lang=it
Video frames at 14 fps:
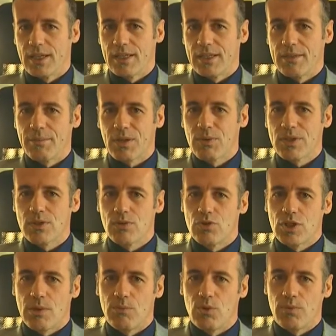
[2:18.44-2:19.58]
Eh, ma questo
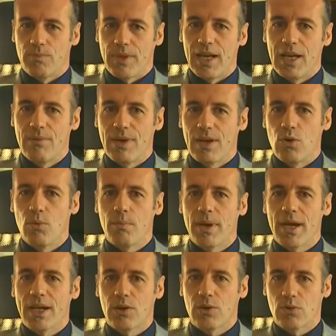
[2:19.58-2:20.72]
diciamo a livello
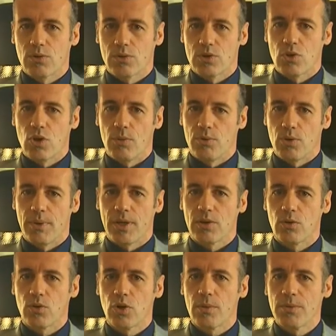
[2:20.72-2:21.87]
macroscopico,
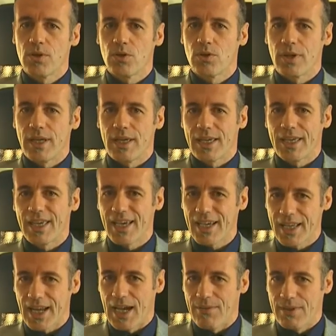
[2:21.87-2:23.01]
macroeconomico che è
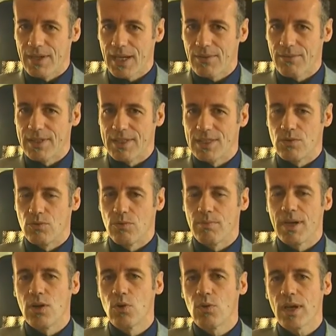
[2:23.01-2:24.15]
grave, gravissimo,
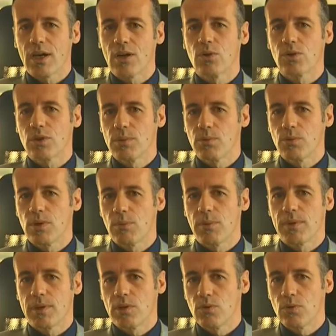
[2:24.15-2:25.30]
ma lo è ancora di più nel
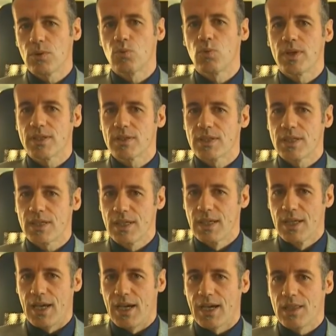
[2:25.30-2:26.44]
momento in cui
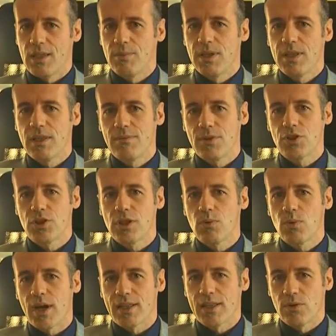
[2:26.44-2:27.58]
questi accadimenti invece
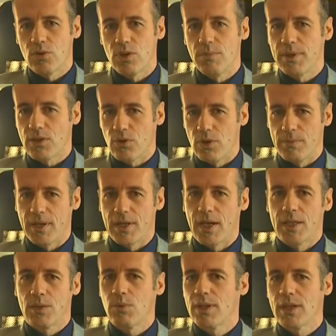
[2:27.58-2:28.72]
riguardano i piccoli
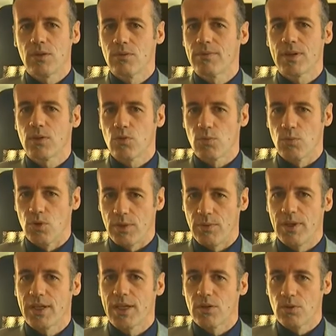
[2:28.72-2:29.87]
mercati, quelli che non fanno rumore,
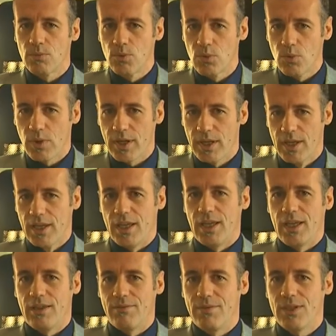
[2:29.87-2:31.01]
quelli che comunque
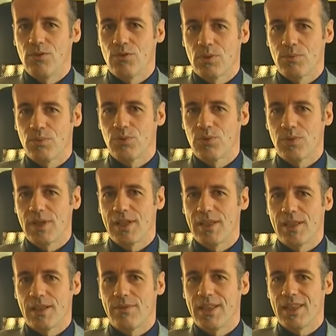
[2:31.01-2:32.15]
eh, vedono appunto degli
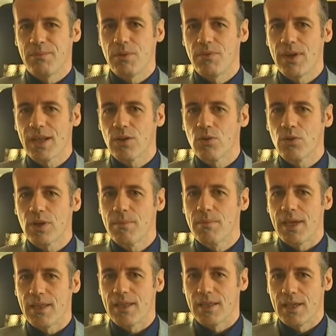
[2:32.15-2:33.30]
interventi. Mi viene ancora in
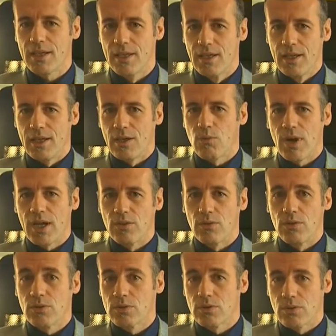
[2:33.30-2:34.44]
mente quando
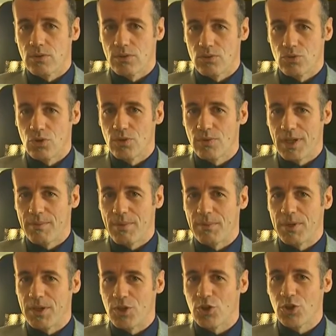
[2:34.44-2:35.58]
io sono giovane, ma
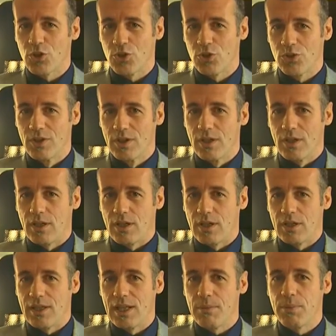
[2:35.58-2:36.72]
mi ricordo
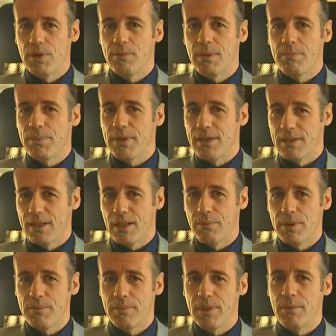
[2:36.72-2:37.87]
eh, delle prime P,
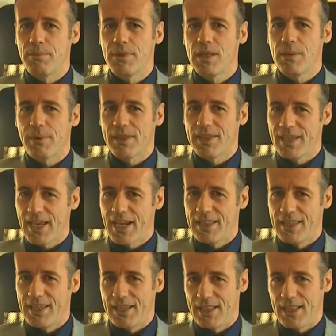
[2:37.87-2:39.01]
dei, P dei
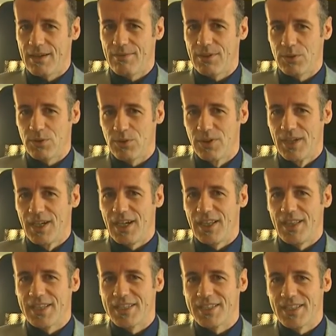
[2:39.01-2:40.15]
praticanti che andavano
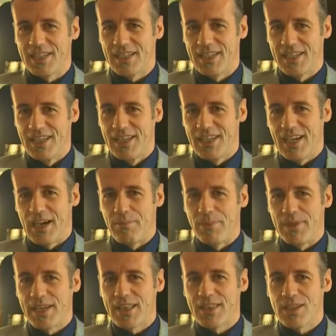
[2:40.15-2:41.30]
ad essere
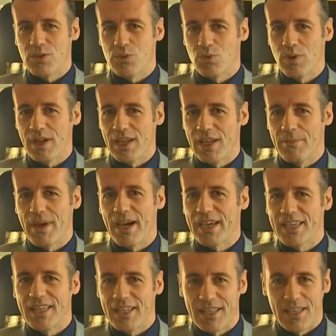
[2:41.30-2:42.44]
applicate sulle
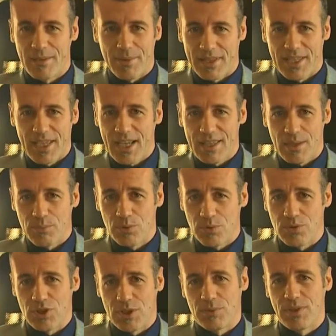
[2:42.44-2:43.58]
macchine dei praticanti, appunto
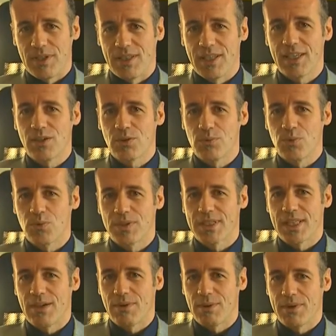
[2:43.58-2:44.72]
diciamo di, di chi comunque
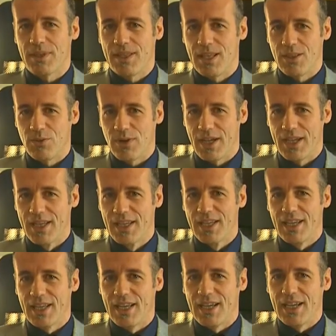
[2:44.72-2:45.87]
stava prendendo la,
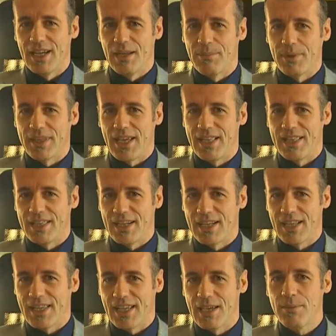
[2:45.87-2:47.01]
la, la patente in realtà.